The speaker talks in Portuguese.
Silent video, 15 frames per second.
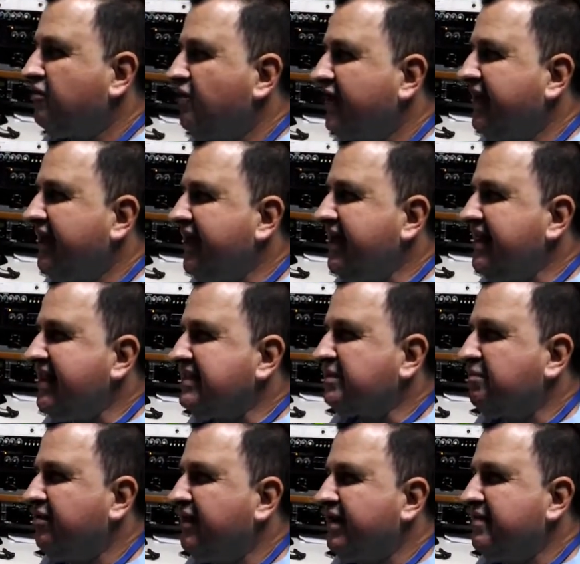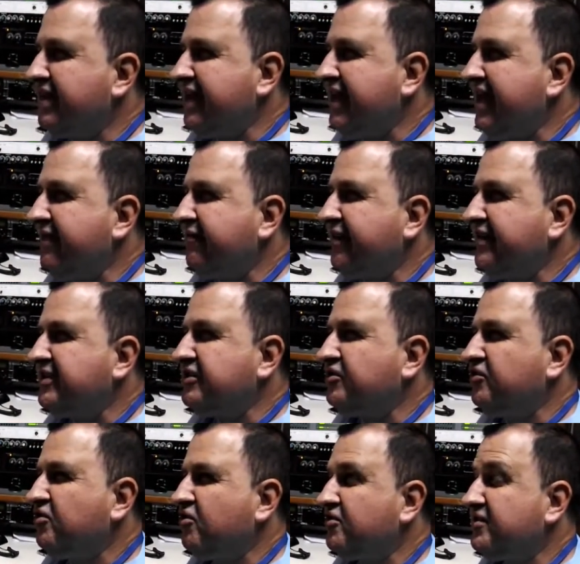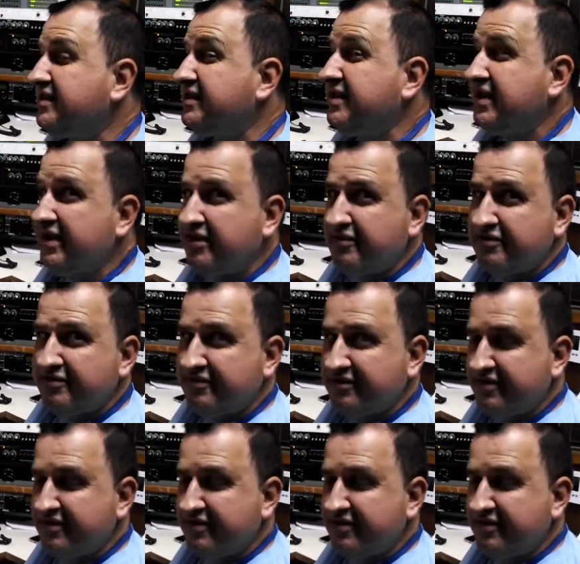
aqui nesse programa aqui faz 12 anos.